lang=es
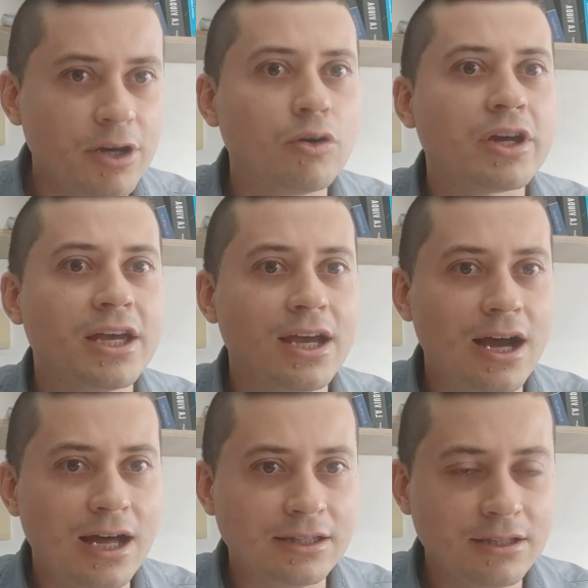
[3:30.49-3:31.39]
pero
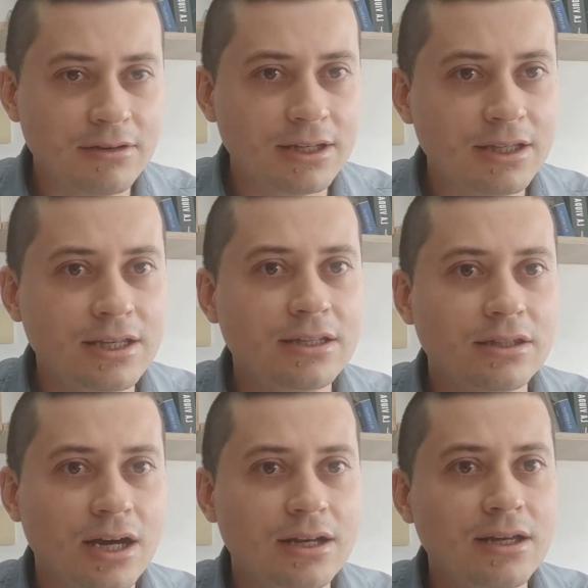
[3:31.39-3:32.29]
que a nivel
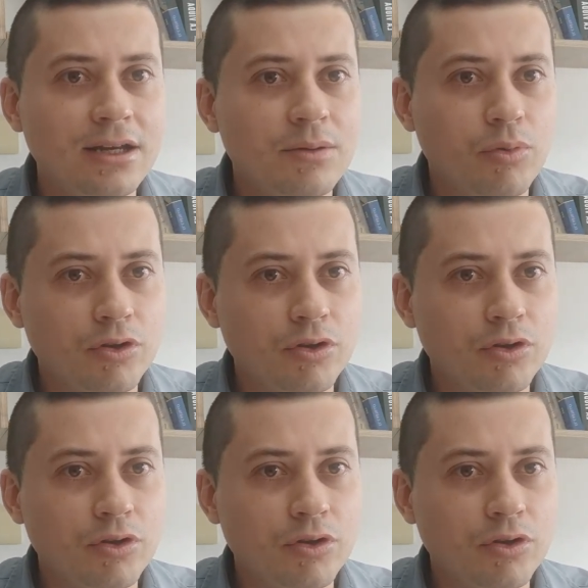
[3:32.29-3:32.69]
digital